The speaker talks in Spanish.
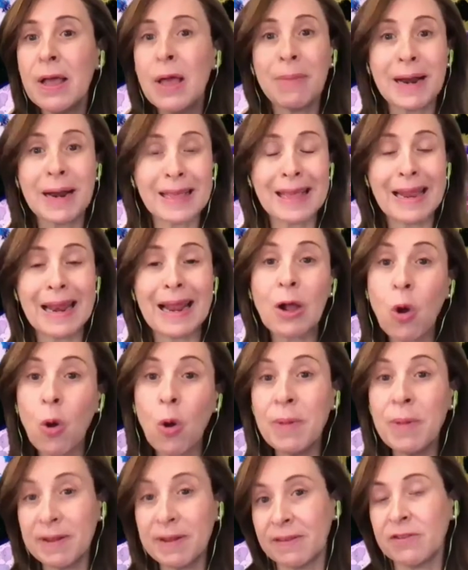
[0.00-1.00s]
para que la
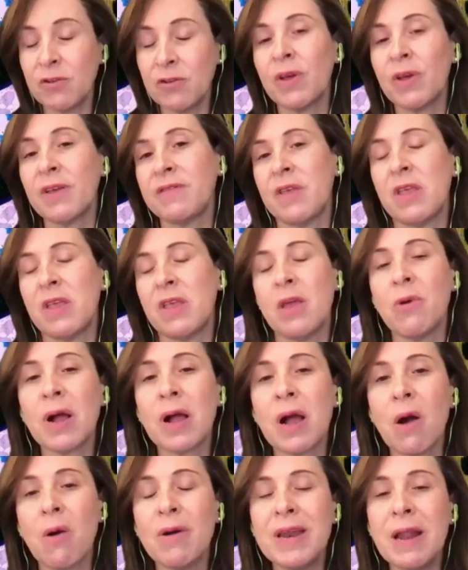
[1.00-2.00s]
conversación que se lleva a
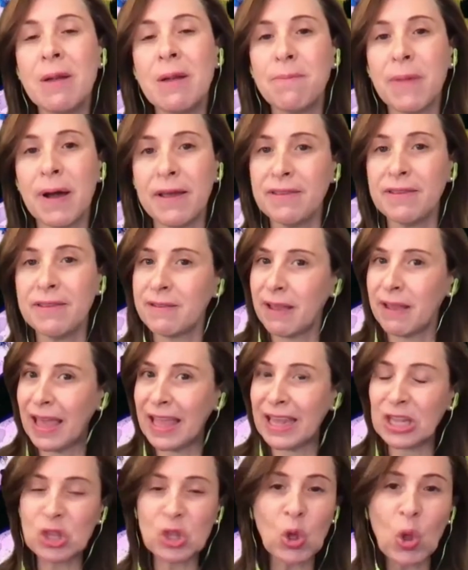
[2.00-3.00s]
cabo en el país
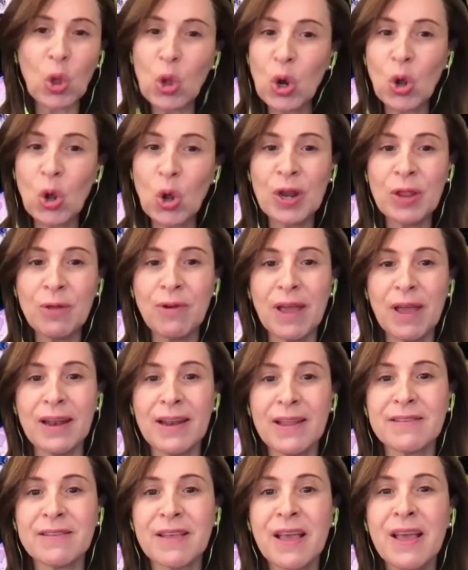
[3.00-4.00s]
en todos los
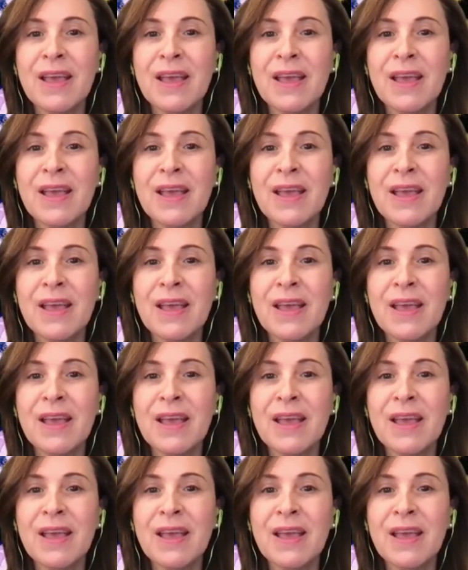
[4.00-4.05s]
niveles